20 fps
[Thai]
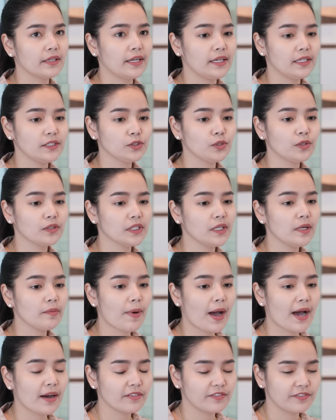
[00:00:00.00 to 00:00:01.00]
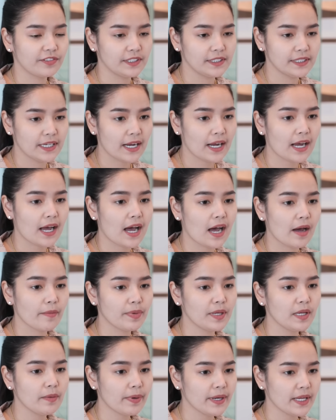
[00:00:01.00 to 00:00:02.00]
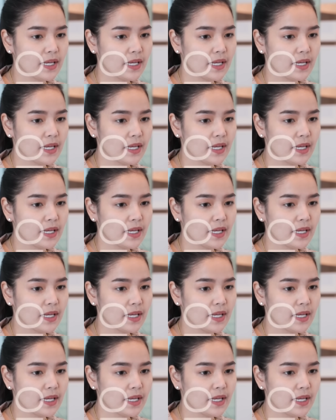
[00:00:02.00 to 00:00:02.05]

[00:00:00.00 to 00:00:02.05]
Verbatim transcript: ในช่วงที่พักฟื้นนะคะ พี่พ